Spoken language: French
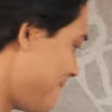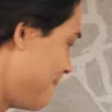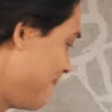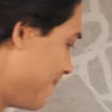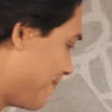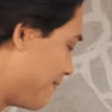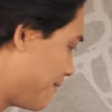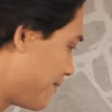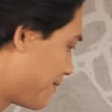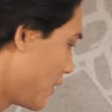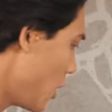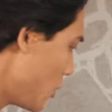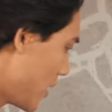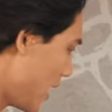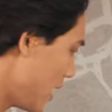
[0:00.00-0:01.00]
Hmm,
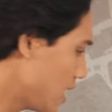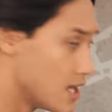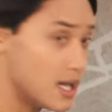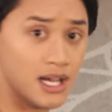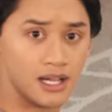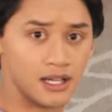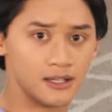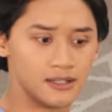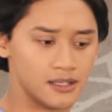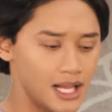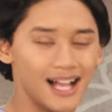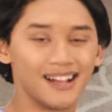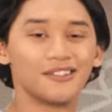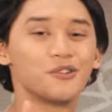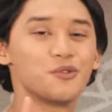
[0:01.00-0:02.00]
très bien.
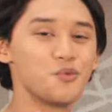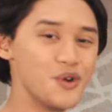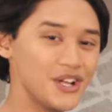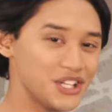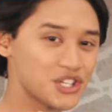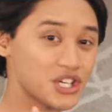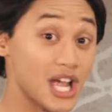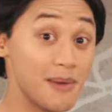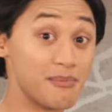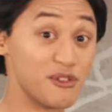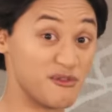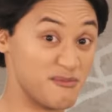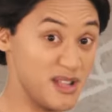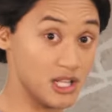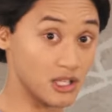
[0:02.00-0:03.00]
Alors, quel verre
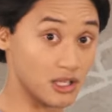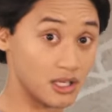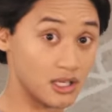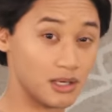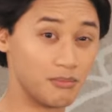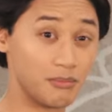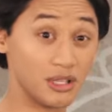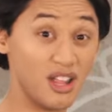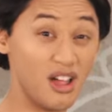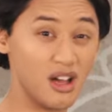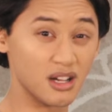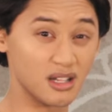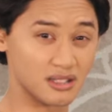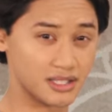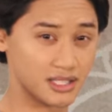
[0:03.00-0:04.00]
de lait
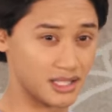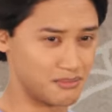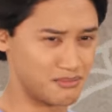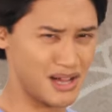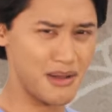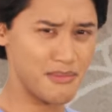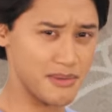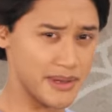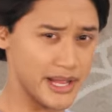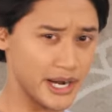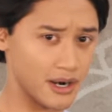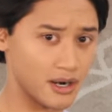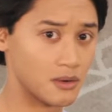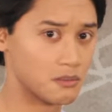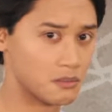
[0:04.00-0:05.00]
appartient à maman
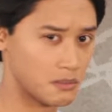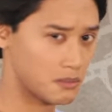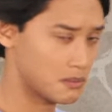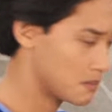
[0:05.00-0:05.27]
ours